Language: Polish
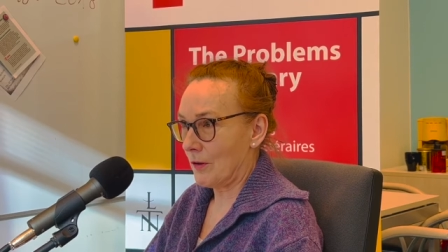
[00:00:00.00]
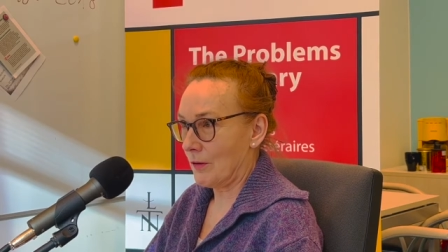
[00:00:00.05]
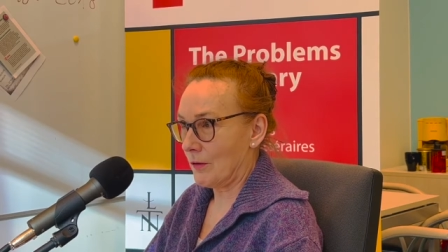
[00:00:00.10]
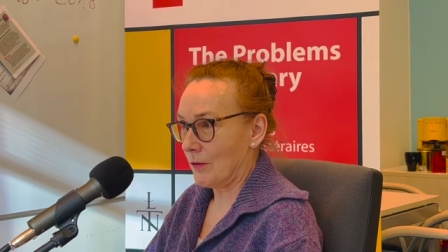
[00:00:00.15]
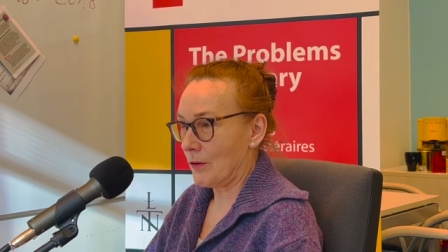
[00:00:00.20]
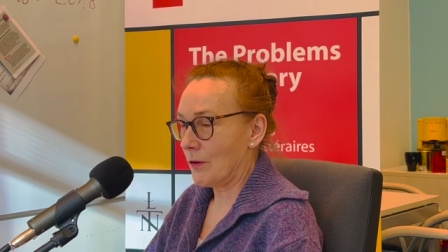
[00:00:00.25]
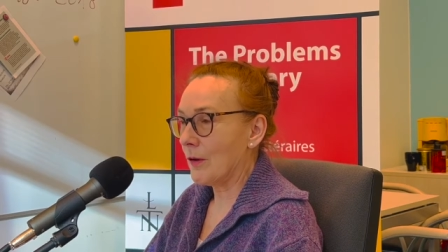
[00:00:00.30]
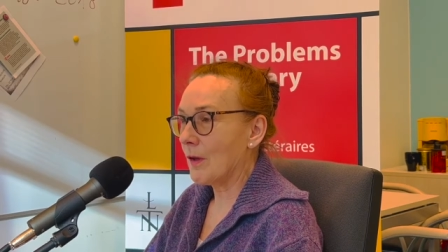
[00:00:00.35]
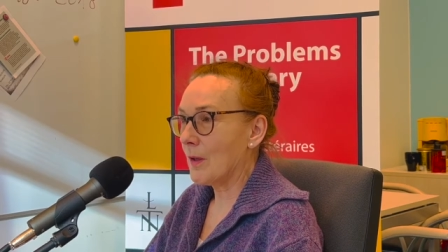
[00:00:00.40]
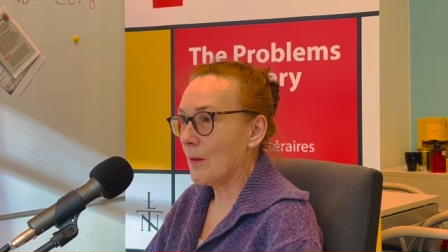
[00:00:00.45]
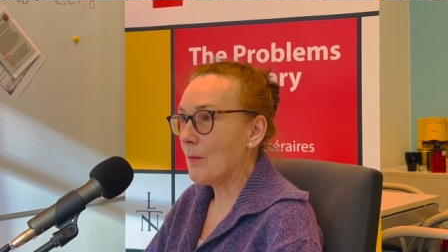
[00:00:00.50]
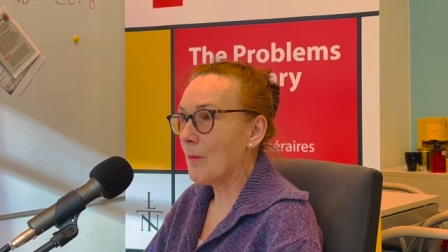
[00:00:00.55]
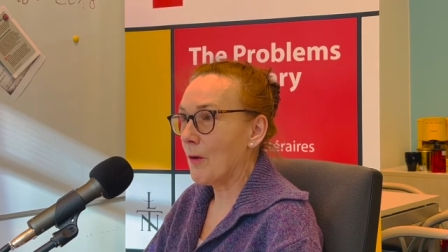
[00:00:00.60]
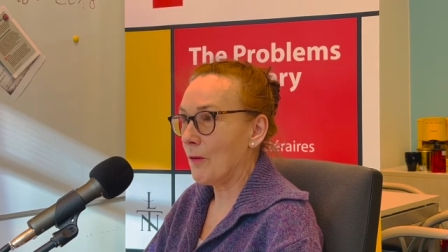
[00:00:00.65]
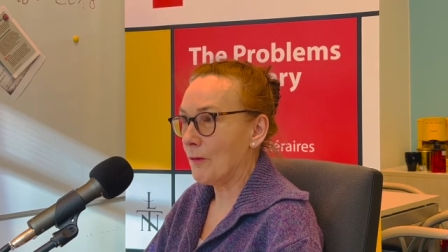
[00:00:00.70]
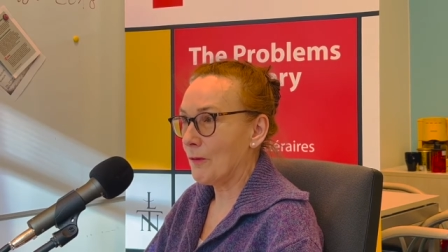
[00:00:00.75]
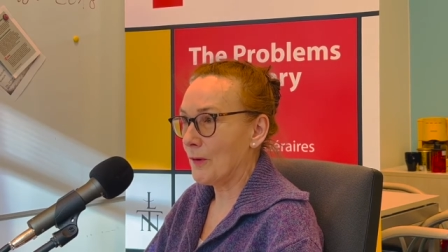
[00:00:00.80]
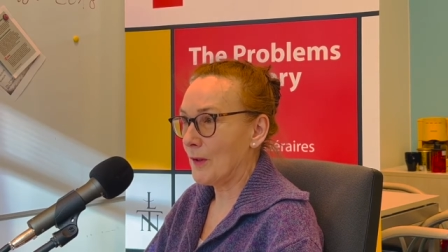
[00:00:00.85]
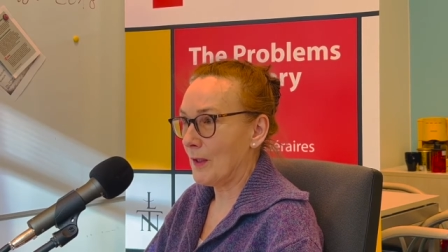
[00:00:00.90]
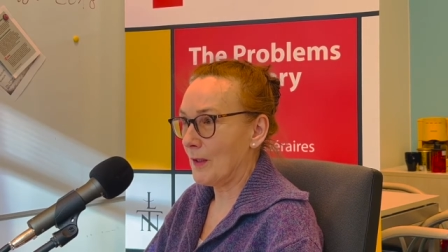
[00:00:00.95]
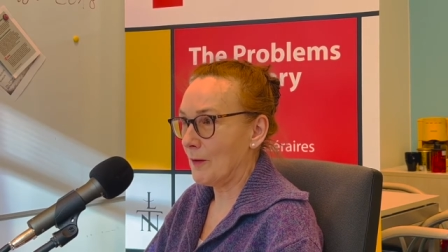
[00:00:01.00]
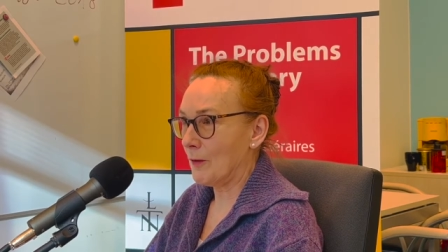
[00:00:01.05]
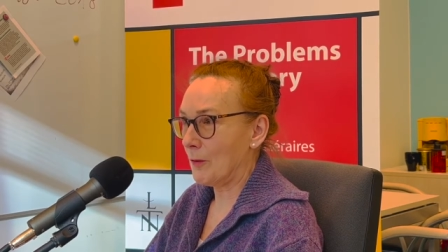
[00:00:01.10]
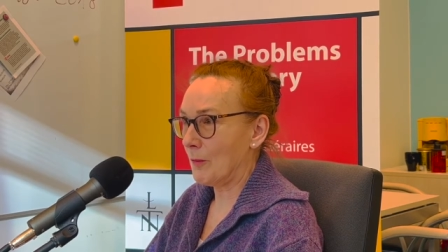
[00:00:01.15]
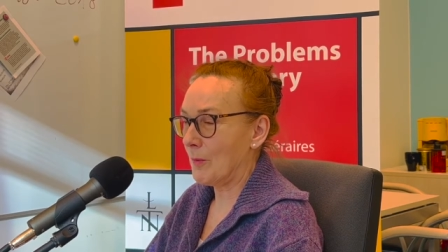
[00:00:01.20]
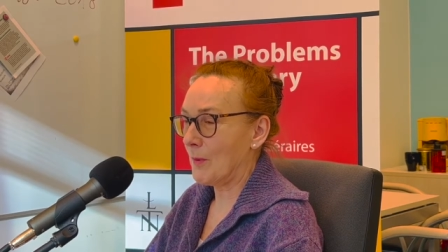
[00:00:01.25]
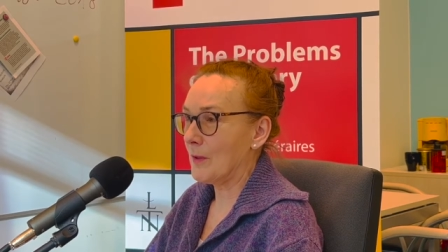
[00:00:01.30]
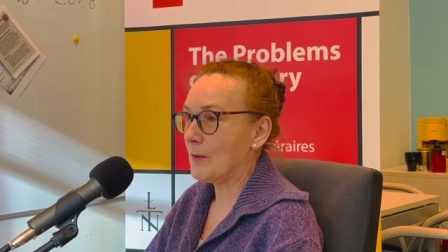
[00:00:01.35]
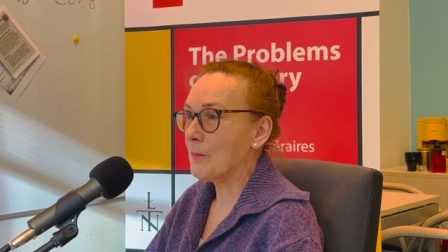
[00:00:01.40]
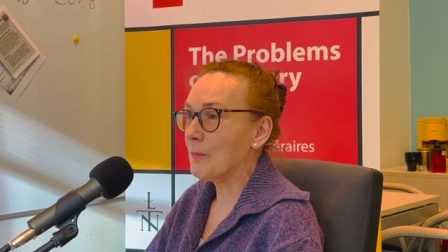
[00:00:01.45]
Szolemowi ten
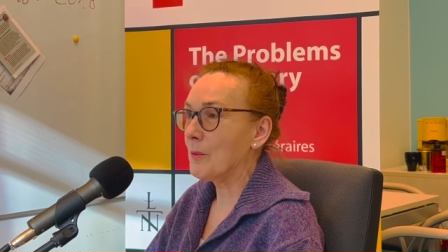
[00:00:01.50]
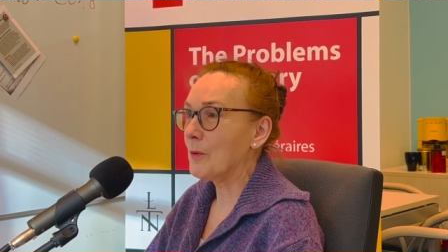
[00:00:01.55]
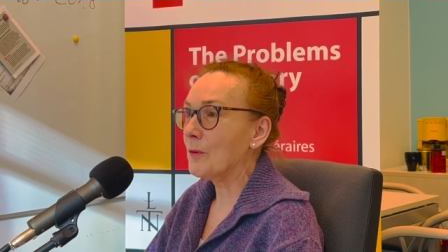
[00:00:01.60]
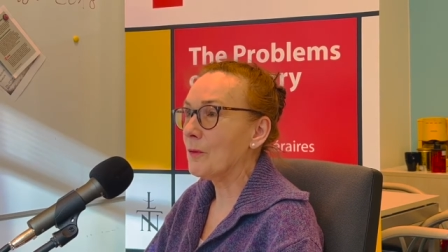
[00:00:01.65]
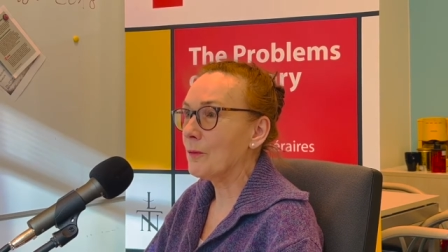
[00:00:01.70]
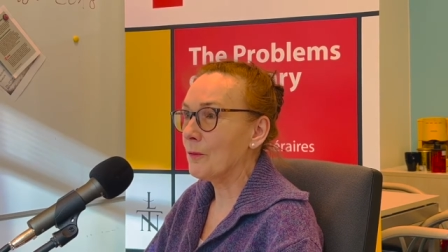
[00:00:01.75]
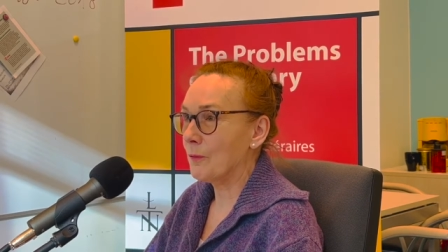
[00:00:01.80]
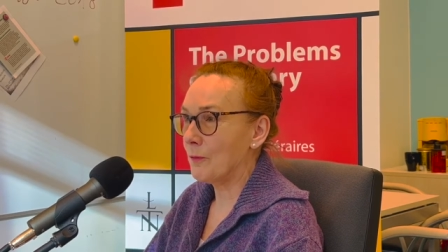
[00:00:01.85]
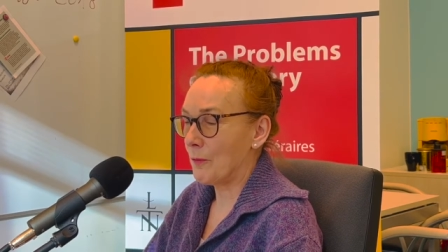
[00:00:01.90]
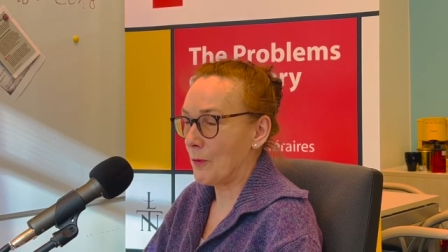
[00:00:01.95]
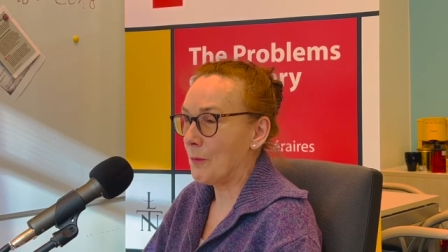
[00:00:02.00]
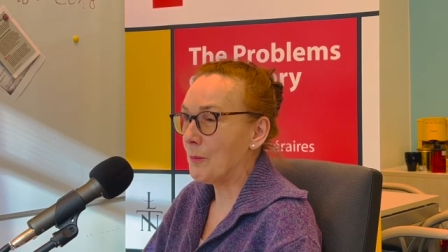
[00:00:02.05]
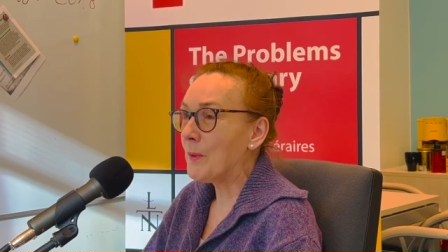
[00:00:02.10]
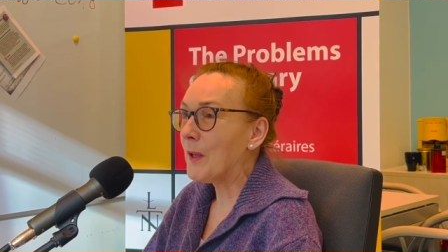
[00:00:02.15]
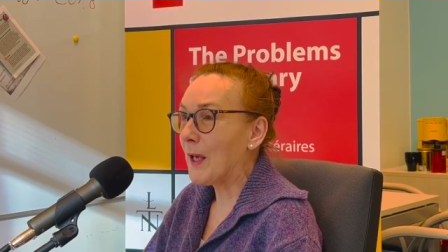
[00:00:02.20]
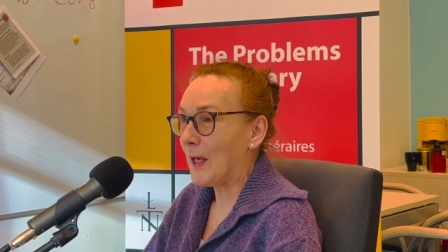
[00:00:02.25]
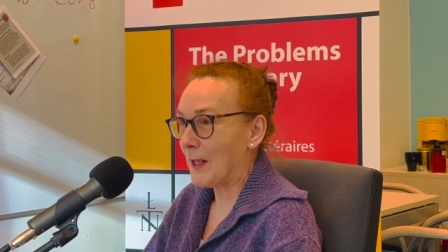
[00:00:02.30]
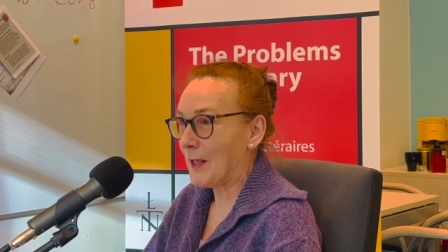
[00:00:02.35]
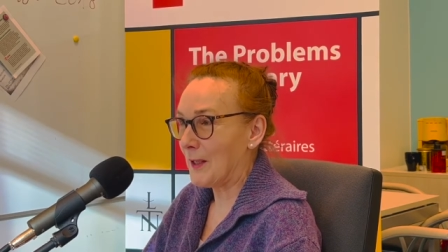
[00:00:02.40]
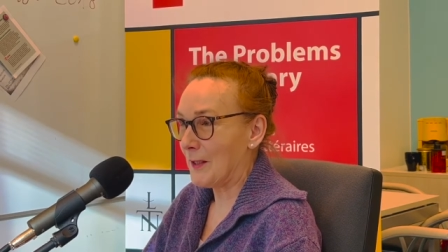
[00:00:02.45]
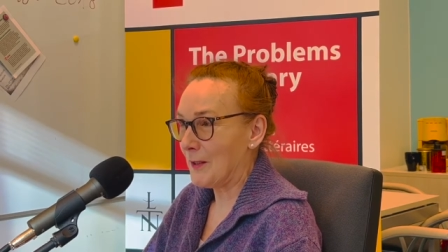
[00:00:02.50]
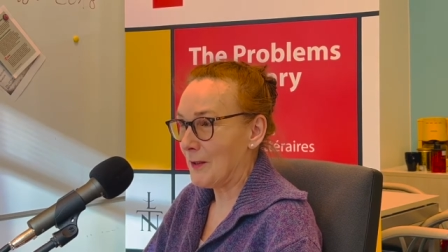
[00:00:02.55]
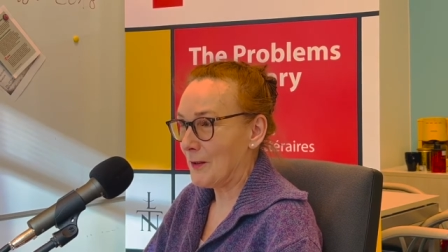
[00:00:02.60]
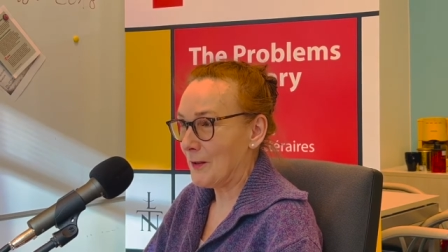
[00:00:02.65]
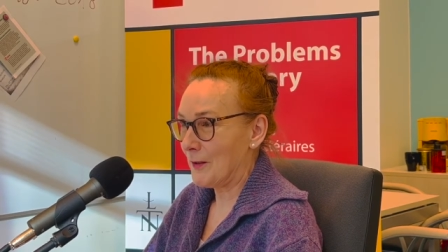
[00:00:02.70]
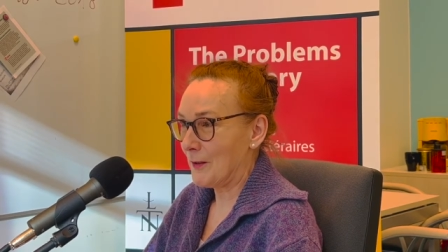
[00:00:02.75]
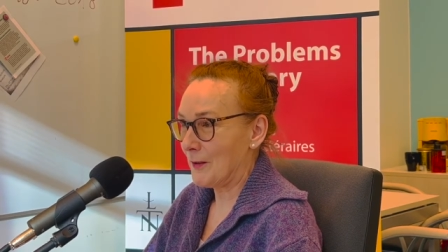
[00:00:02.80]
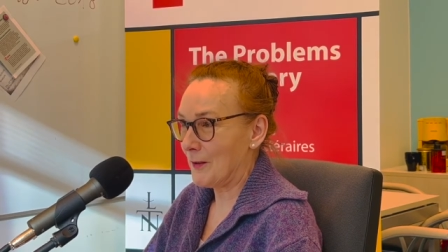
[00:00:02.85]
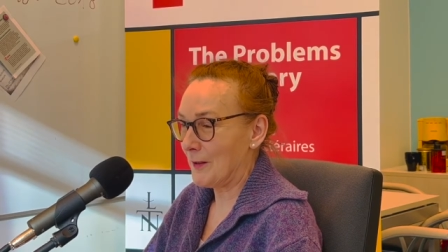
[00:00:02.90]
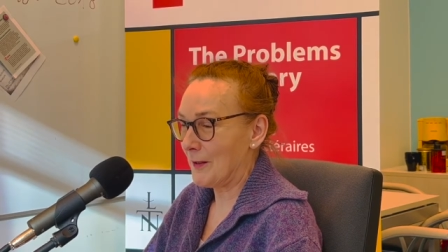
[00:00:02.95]
obraz w opiekę,
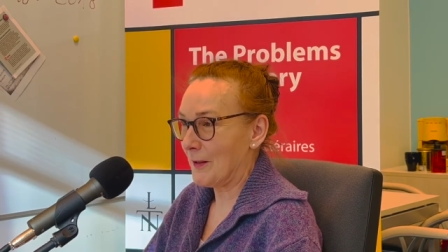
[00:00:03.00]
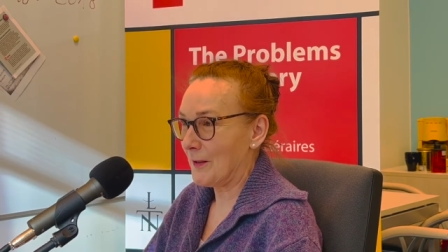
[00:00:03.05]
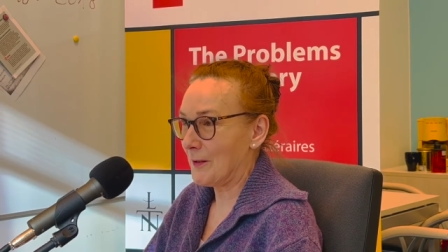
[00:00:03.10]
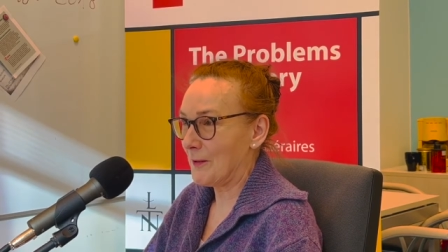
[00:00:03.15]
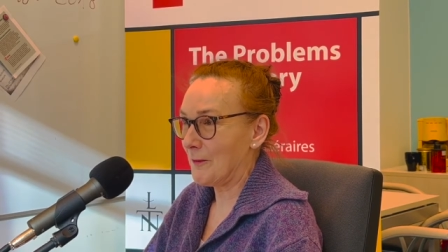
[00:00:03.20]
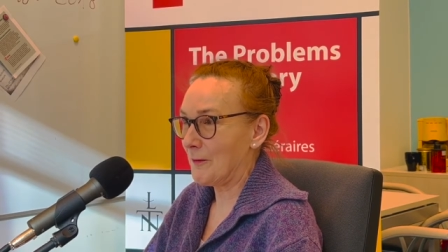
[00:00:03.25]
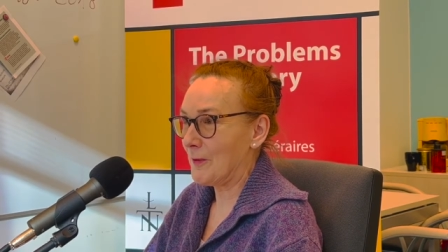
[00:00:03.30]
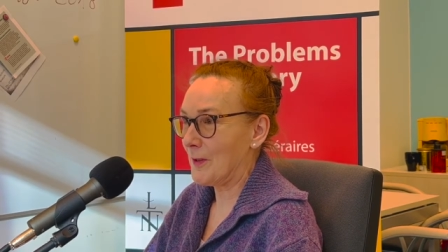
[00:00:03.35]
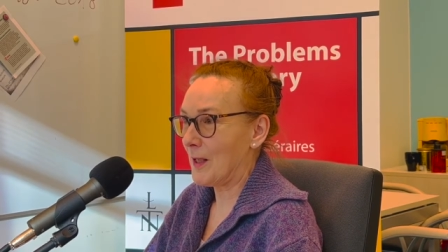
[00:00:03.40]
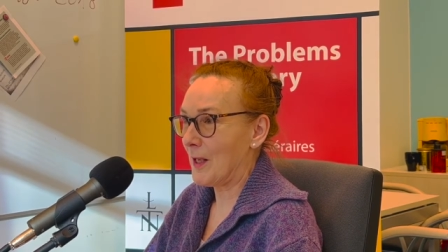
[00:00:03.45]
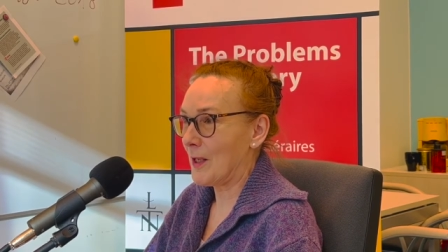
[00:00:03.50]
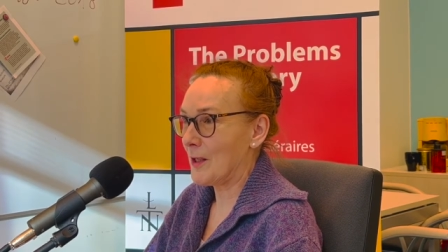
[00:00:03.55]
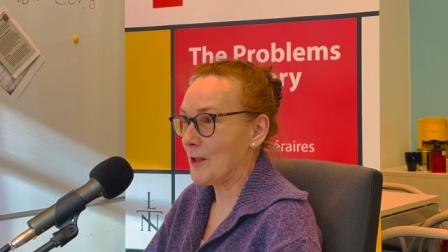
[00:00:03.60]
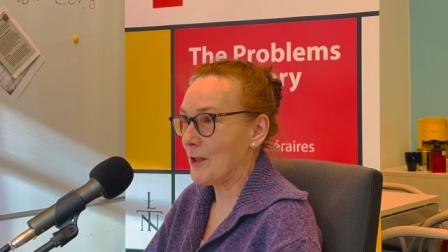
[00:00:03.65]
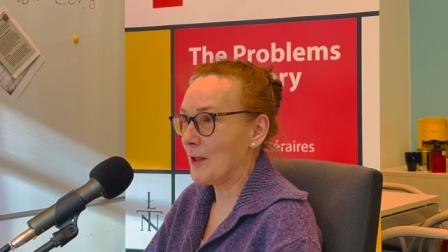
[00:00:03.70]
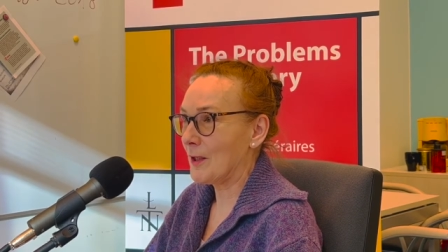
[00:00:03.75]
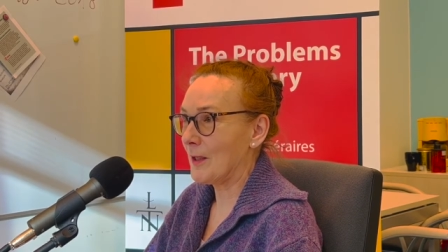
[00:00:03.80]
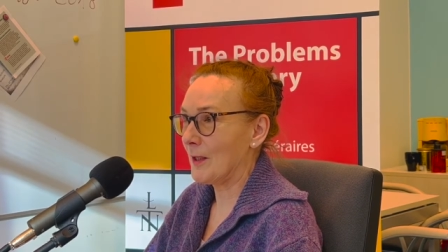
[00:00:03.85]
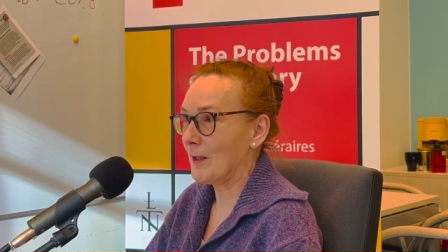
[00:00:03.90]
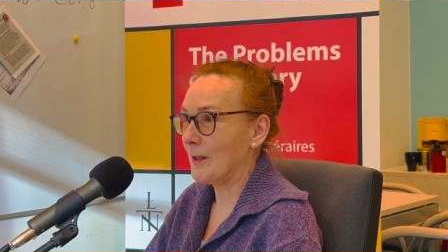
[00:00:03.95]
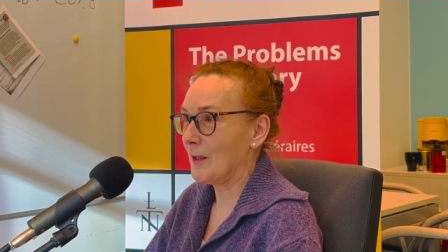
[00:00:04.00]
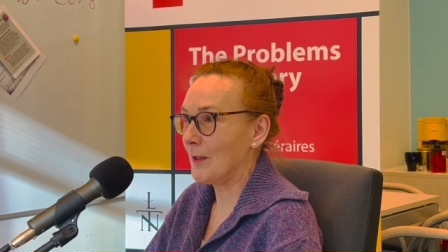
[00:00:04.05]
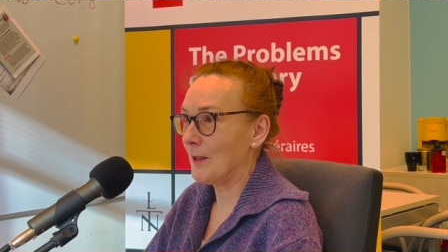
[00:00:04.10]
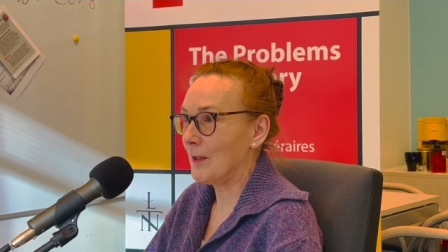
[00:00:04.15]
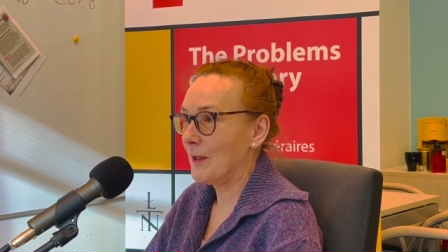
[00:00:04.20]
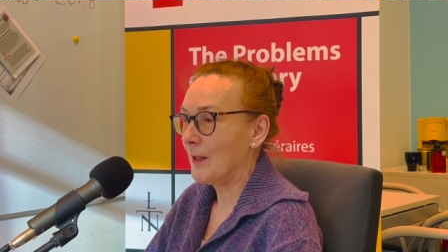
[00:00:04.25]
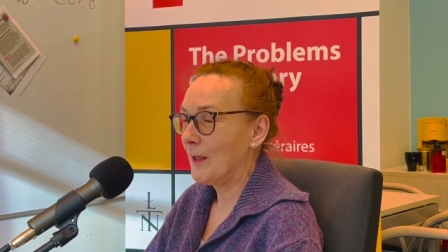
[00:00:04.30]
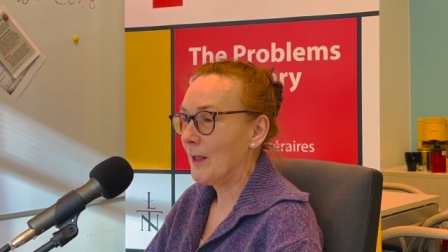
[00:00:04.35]
tak się wyrażę, kiedy